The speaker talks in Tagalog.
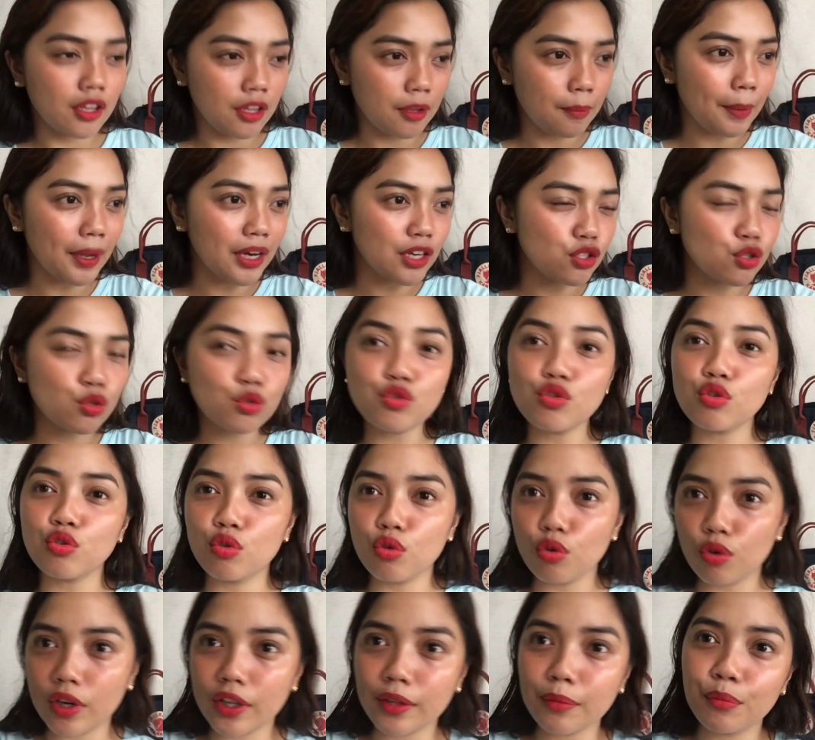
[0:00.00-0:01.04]
Para
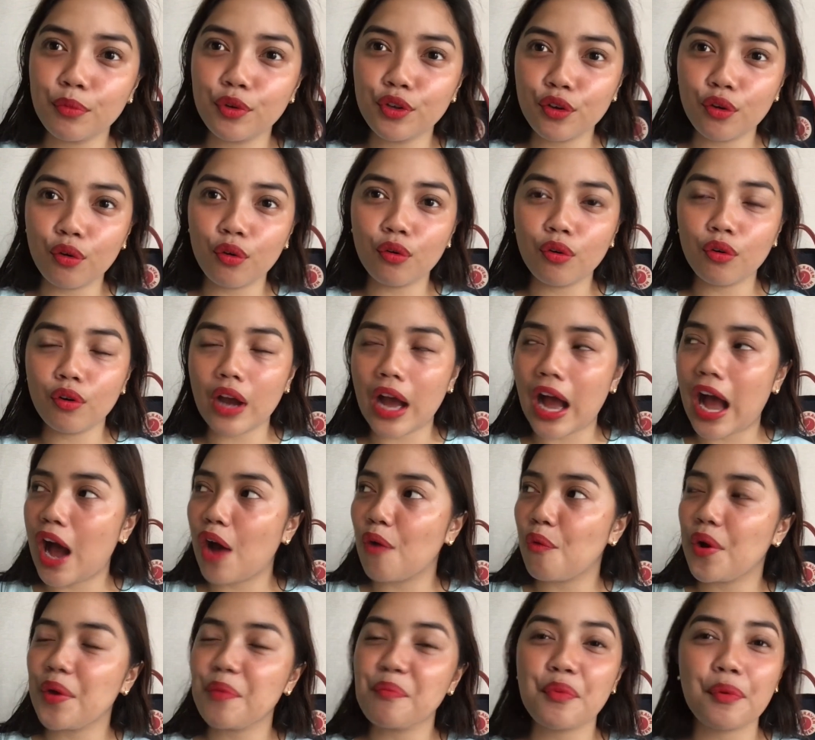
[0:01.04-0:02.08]
susugurin mo yung
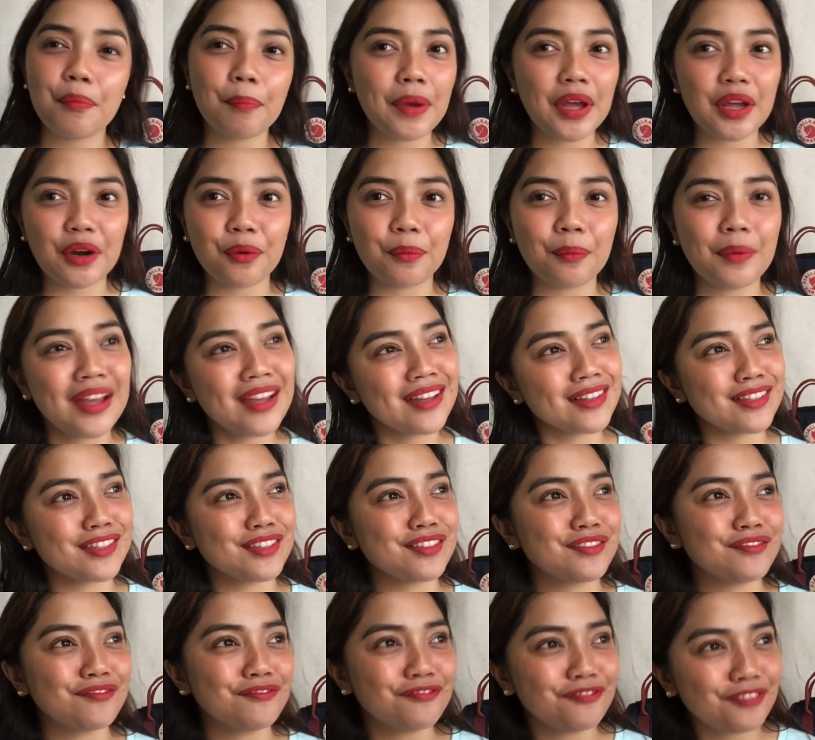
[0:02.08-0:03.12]
kaaway mo pero
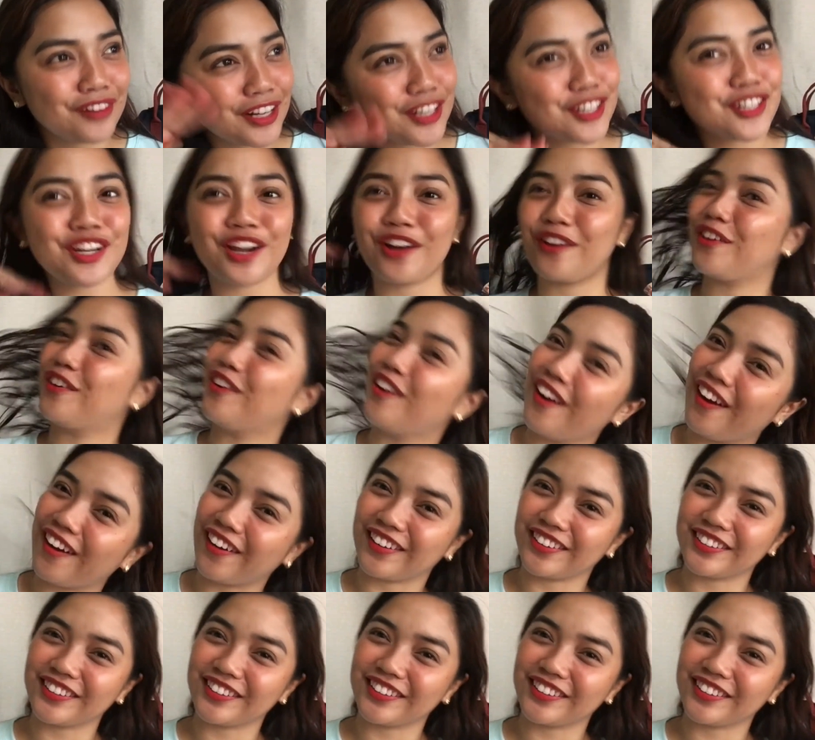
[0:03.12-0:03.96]
best, fresh ako.